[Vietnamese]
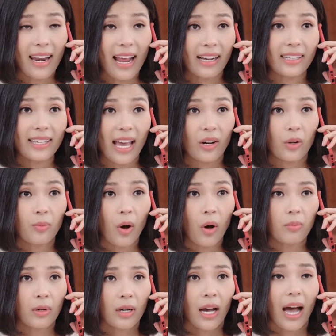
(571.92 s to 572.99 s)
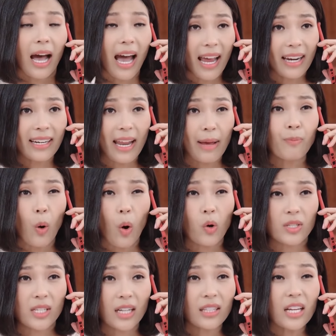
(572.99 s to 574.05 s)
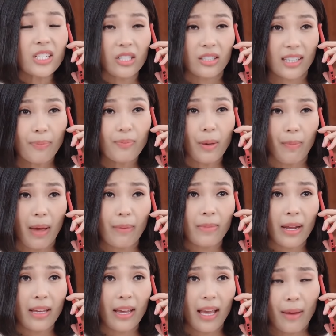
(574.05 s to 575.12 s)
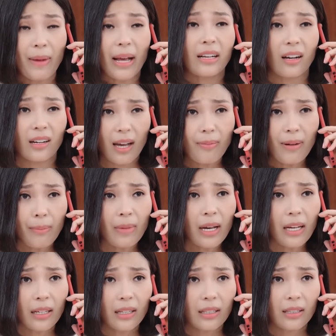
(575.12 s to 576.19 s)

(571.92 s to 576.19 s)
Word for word: Anh đang ở nhà đúng không Anh đem bộ hồ sơ tới trường gấp giùm em đi Em đang cần gấp lắm á